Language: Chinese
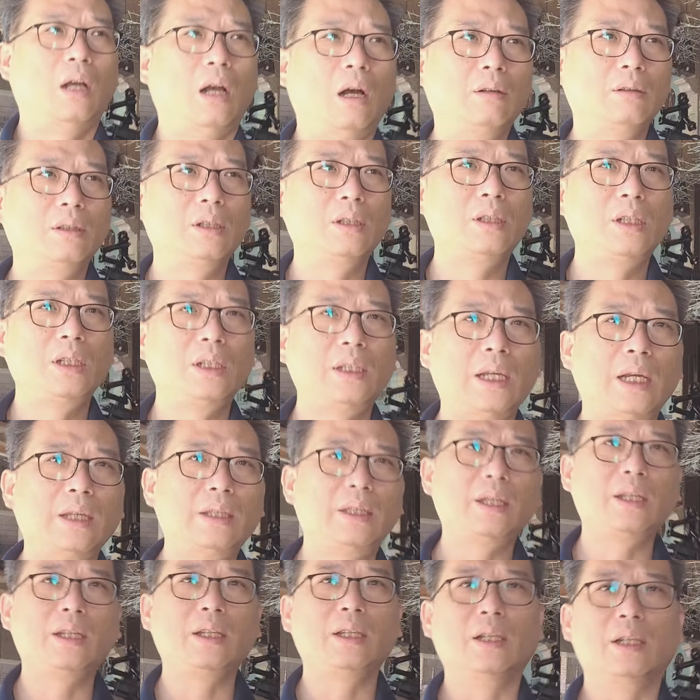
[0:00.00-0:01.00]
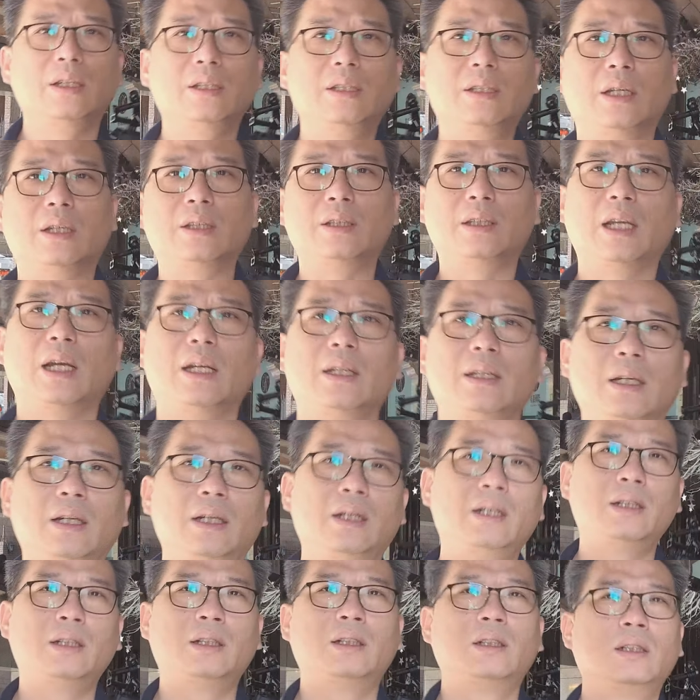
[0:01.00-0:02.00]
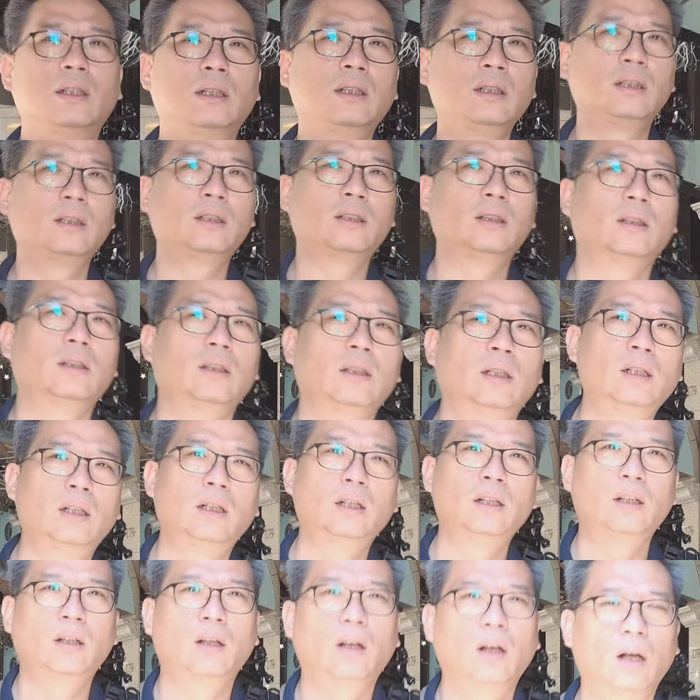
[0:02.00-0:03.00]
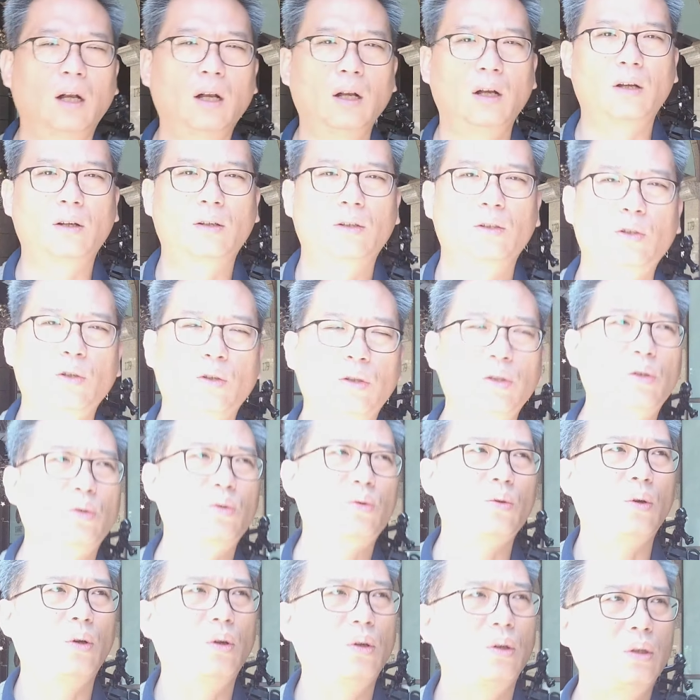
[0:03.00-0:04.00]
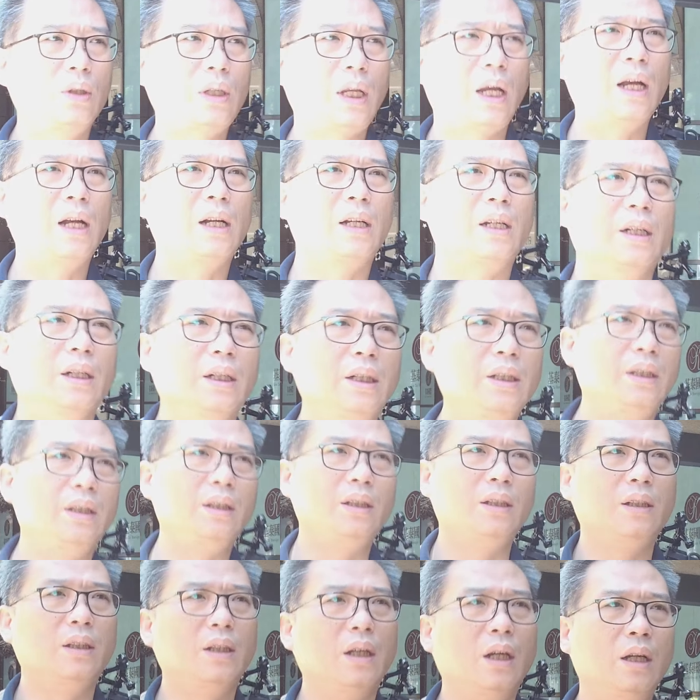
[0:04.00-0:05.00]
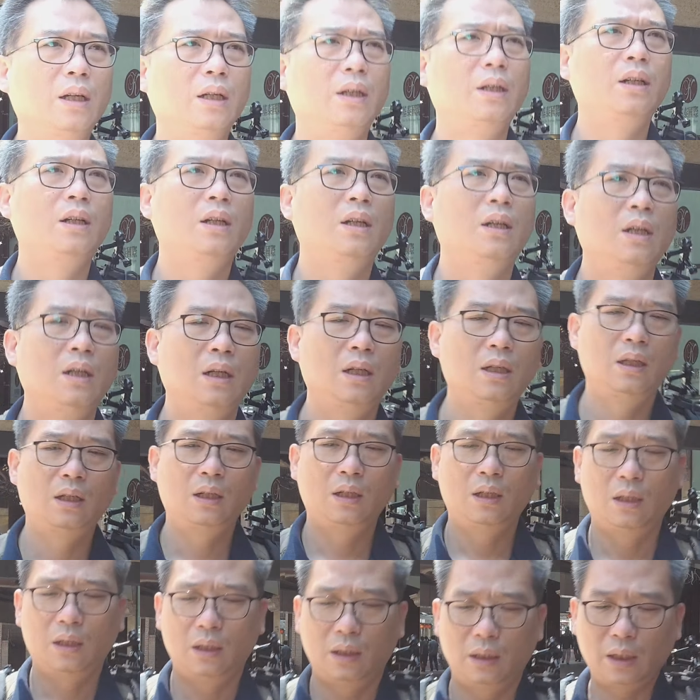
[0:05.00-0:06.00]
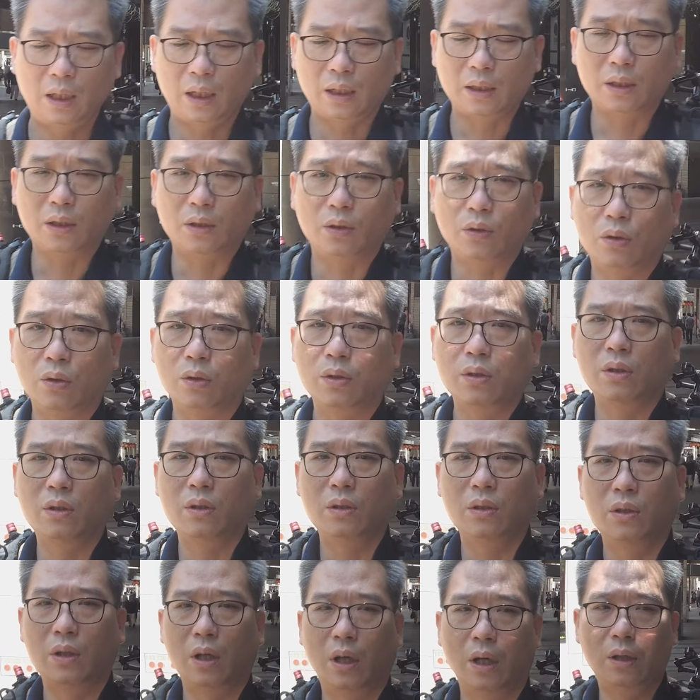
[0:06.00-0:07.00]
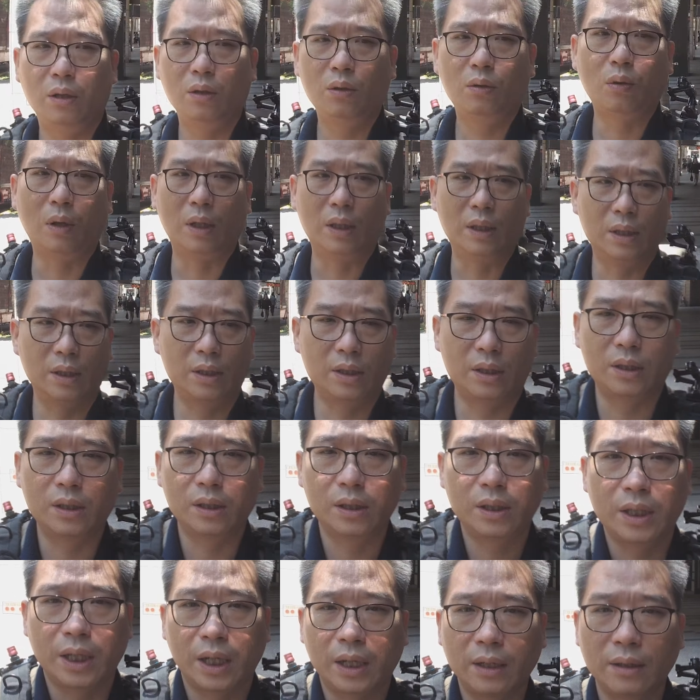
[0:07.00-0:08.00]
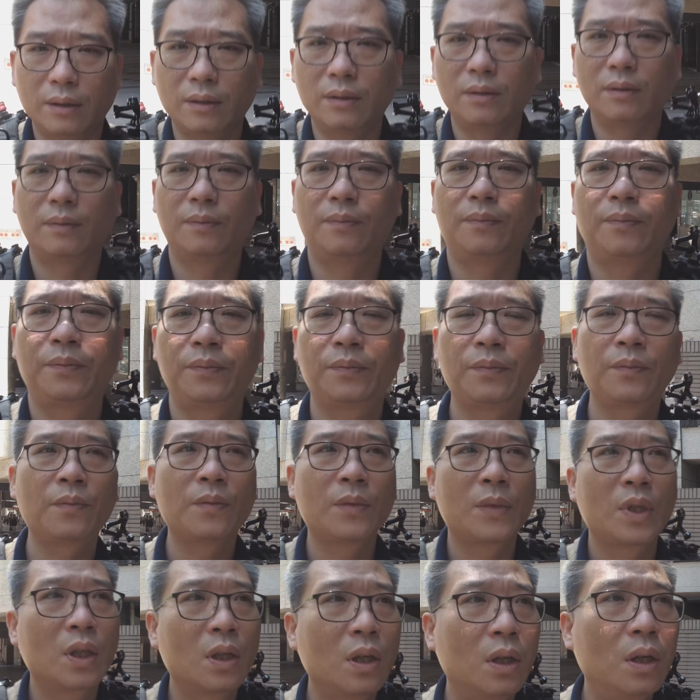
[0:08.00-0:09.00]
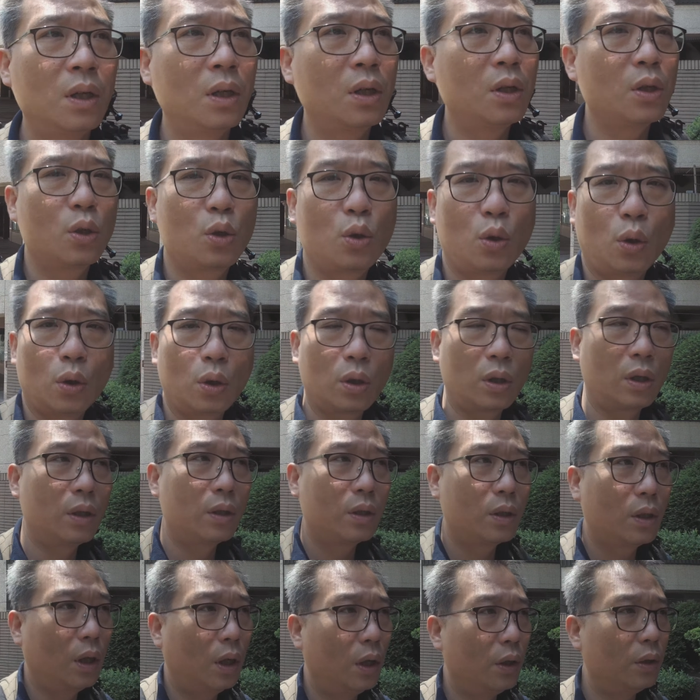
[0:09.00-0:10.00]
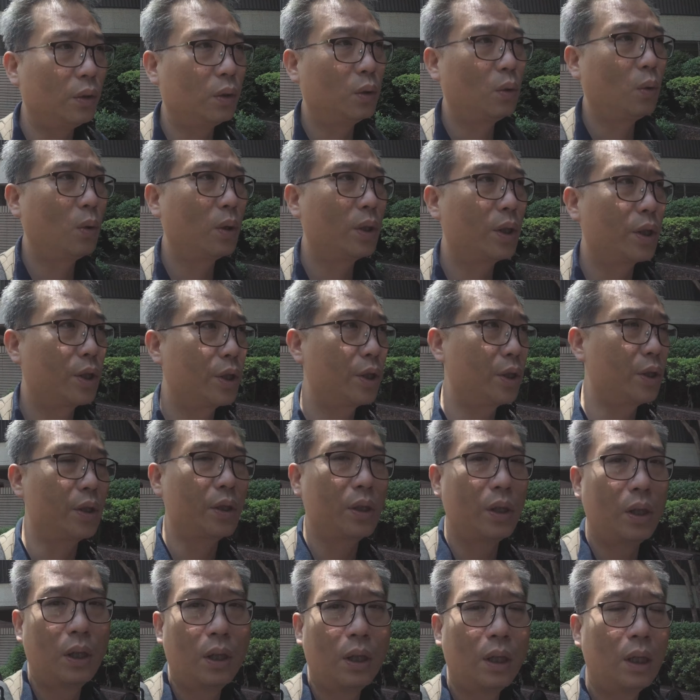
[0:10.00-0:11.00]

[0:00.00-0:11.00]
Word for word: 好的器材定义很简单，啊，就是说它可以让你用很短的时间做很多的事。